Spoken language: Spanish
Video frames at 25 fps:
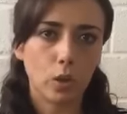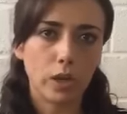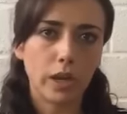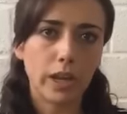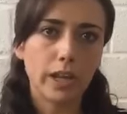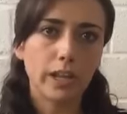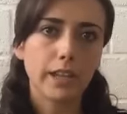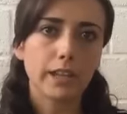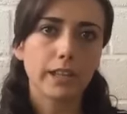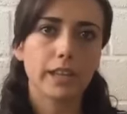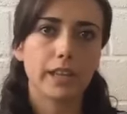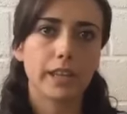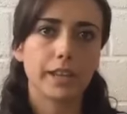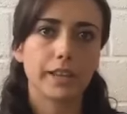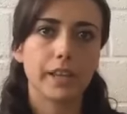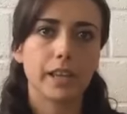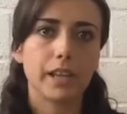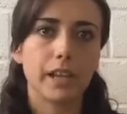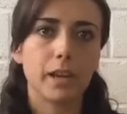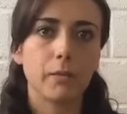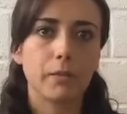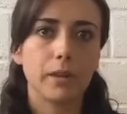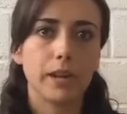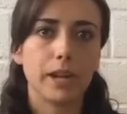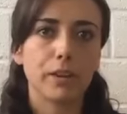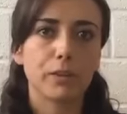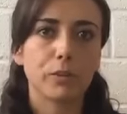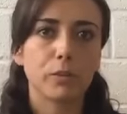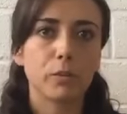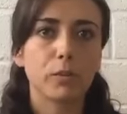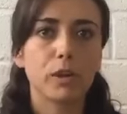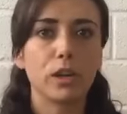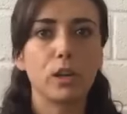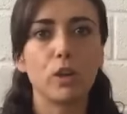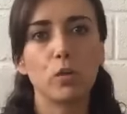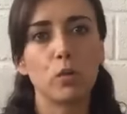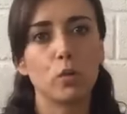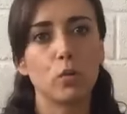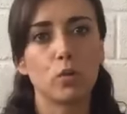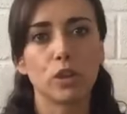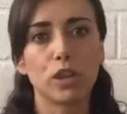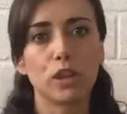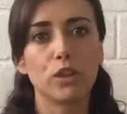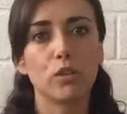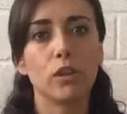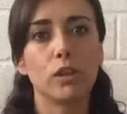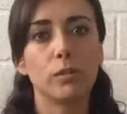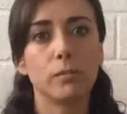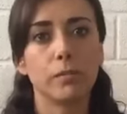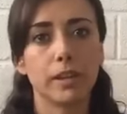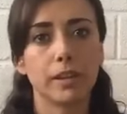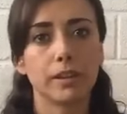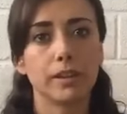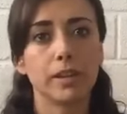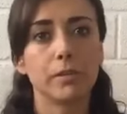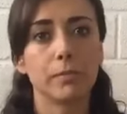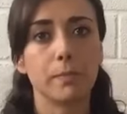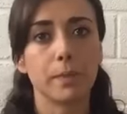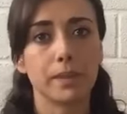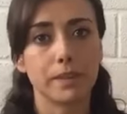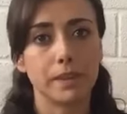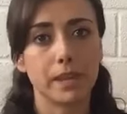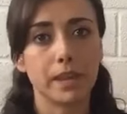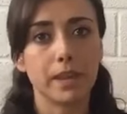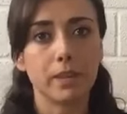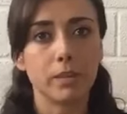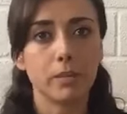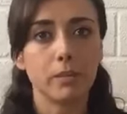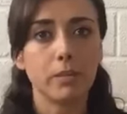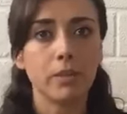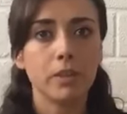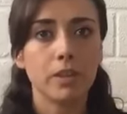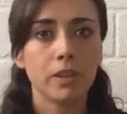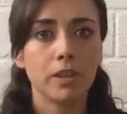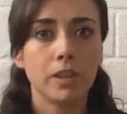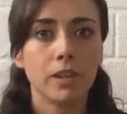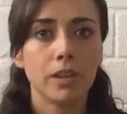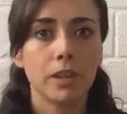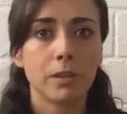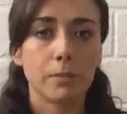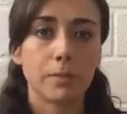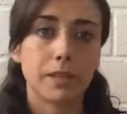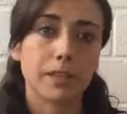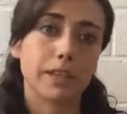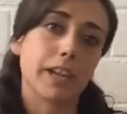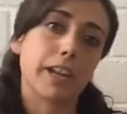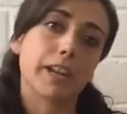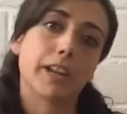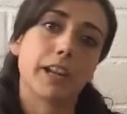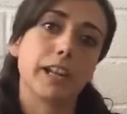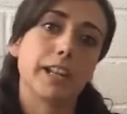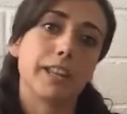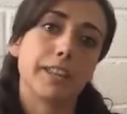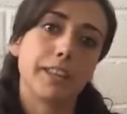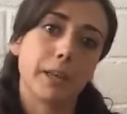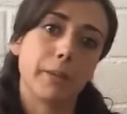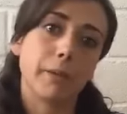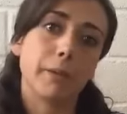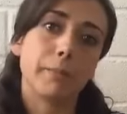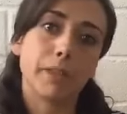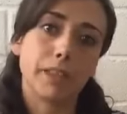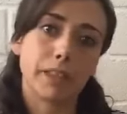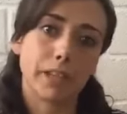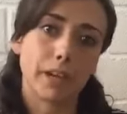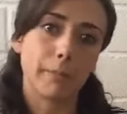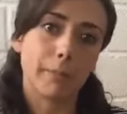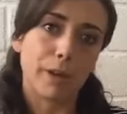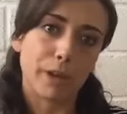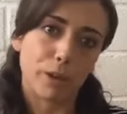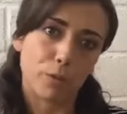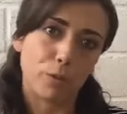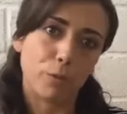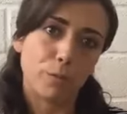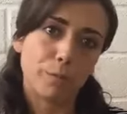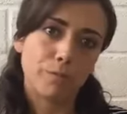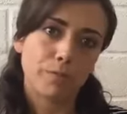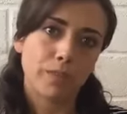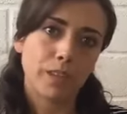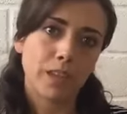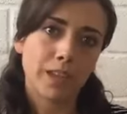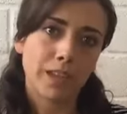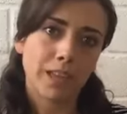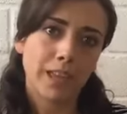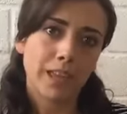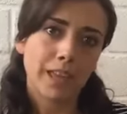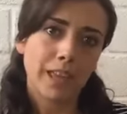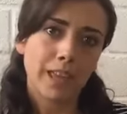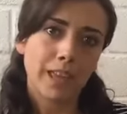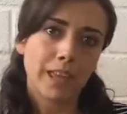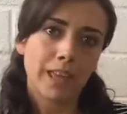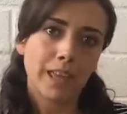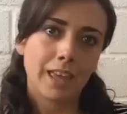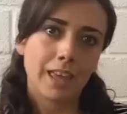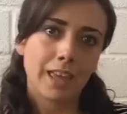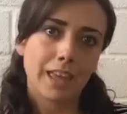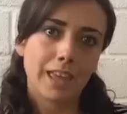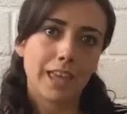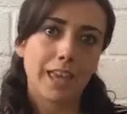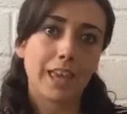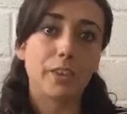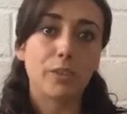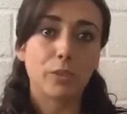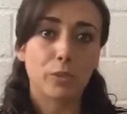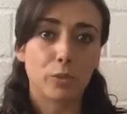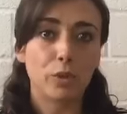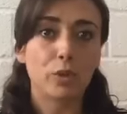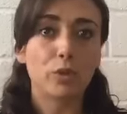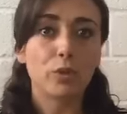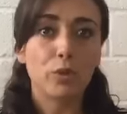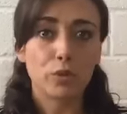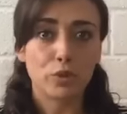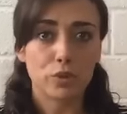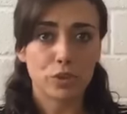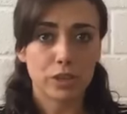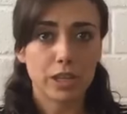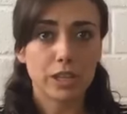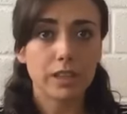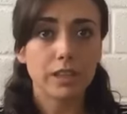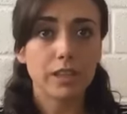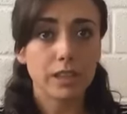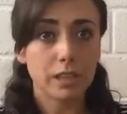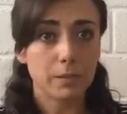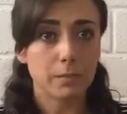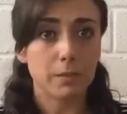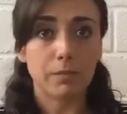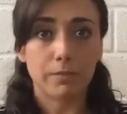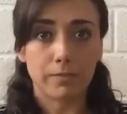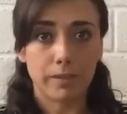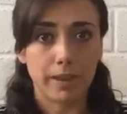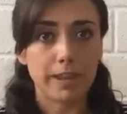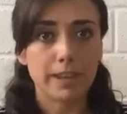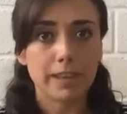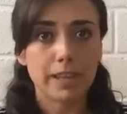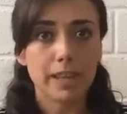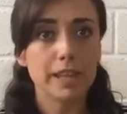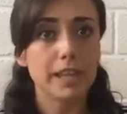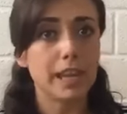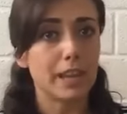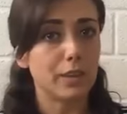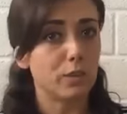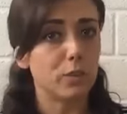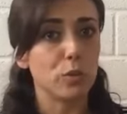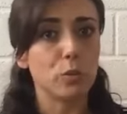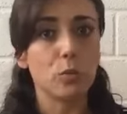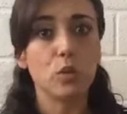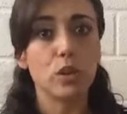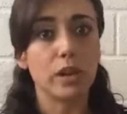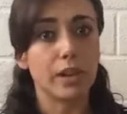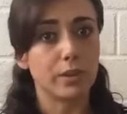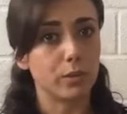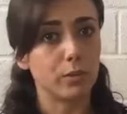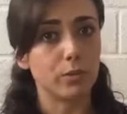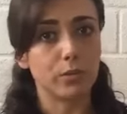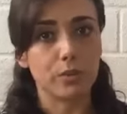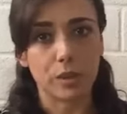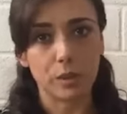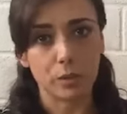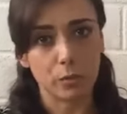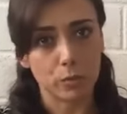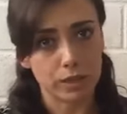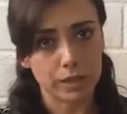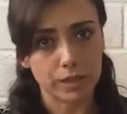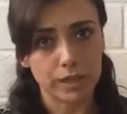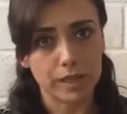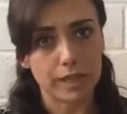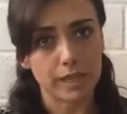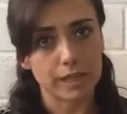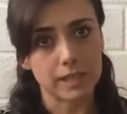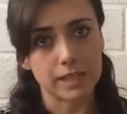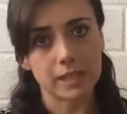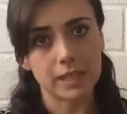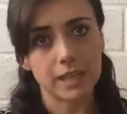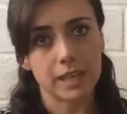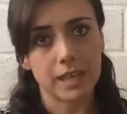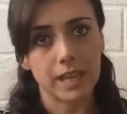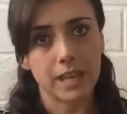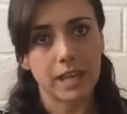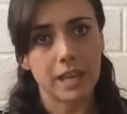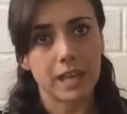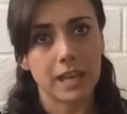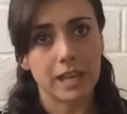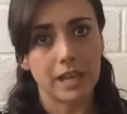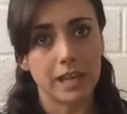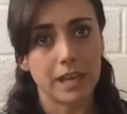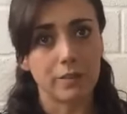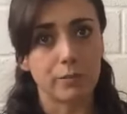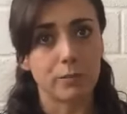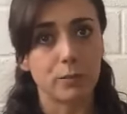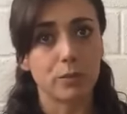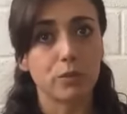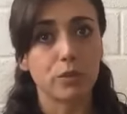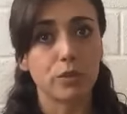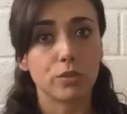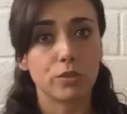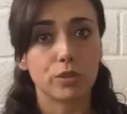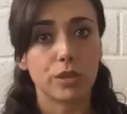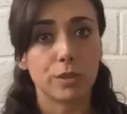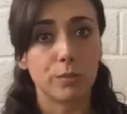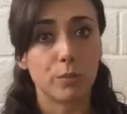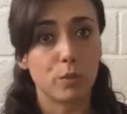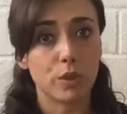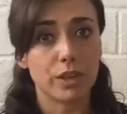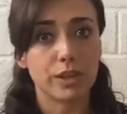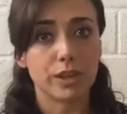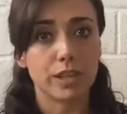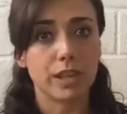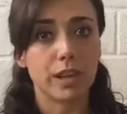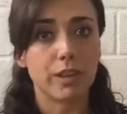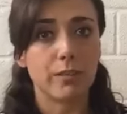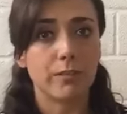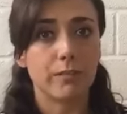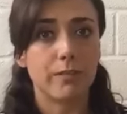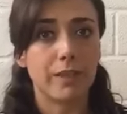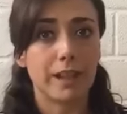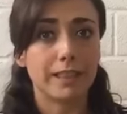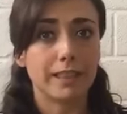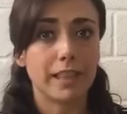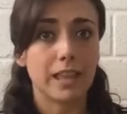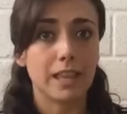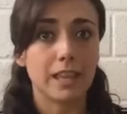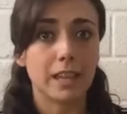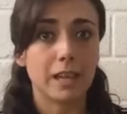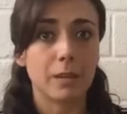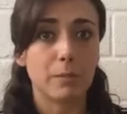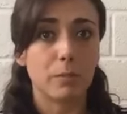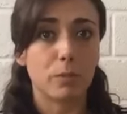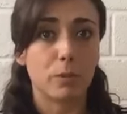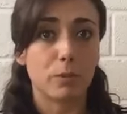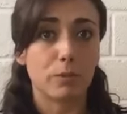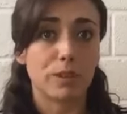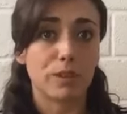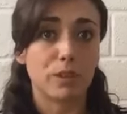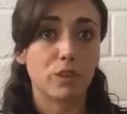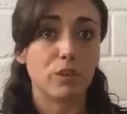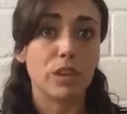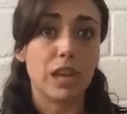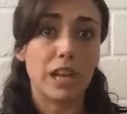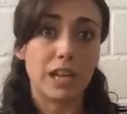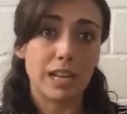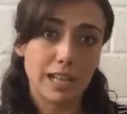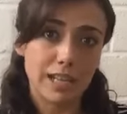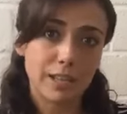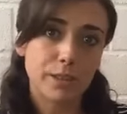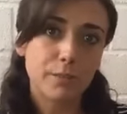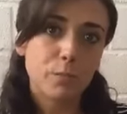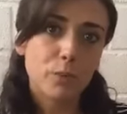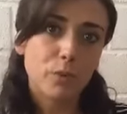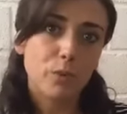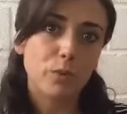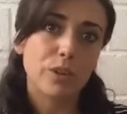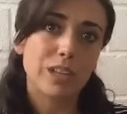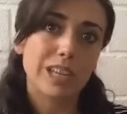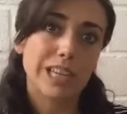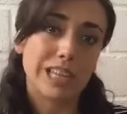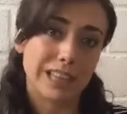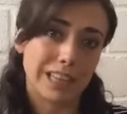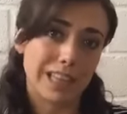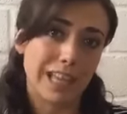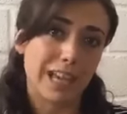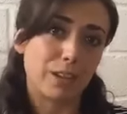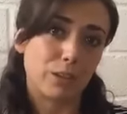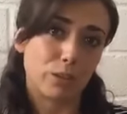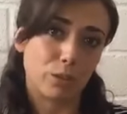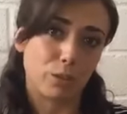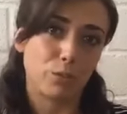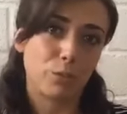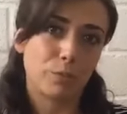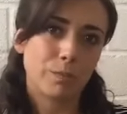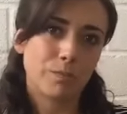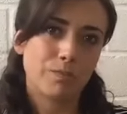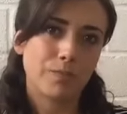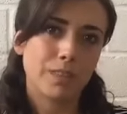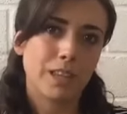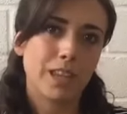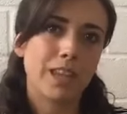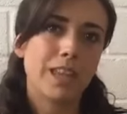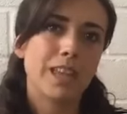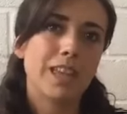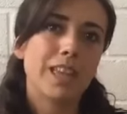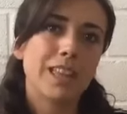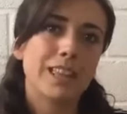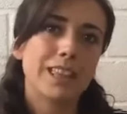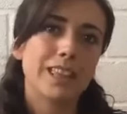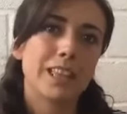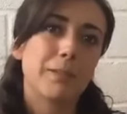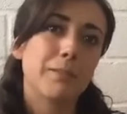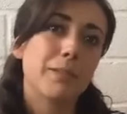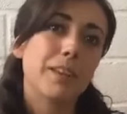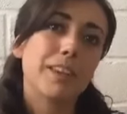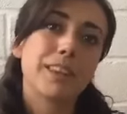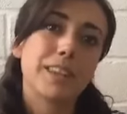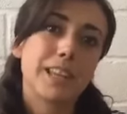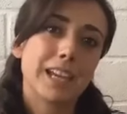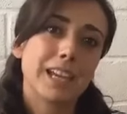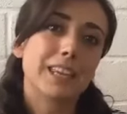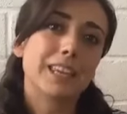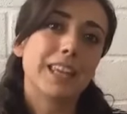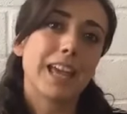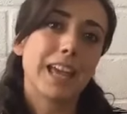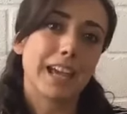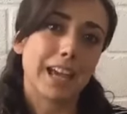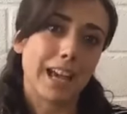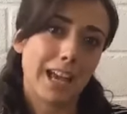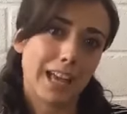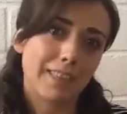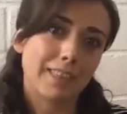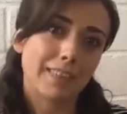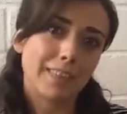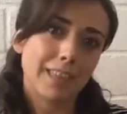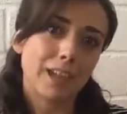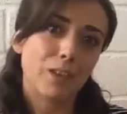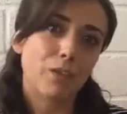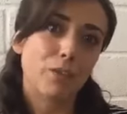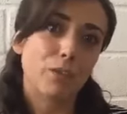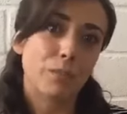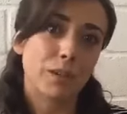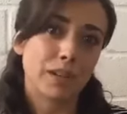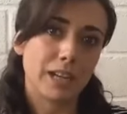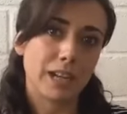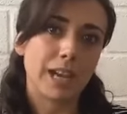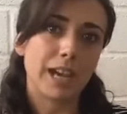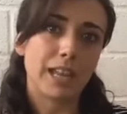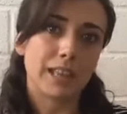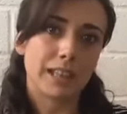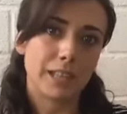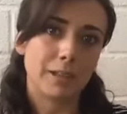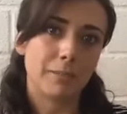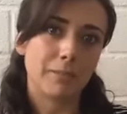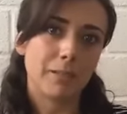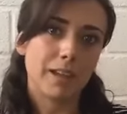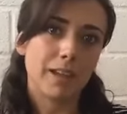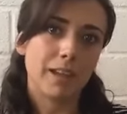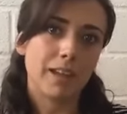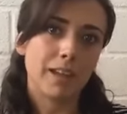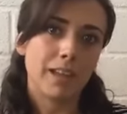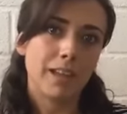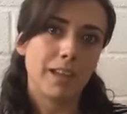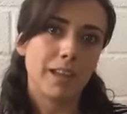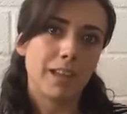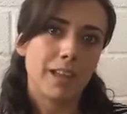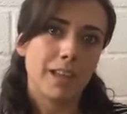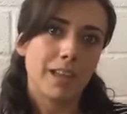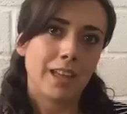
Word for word: Hola, quisiera hablar sobre lo ocurrido el viernes pasado mientras realizaba mi trabajo. Estoy consciente de mi falla y asumo las consecuencias. Las fotos demuestran falta de profesionalismo y tacto. Debí ser tajante con mi negativa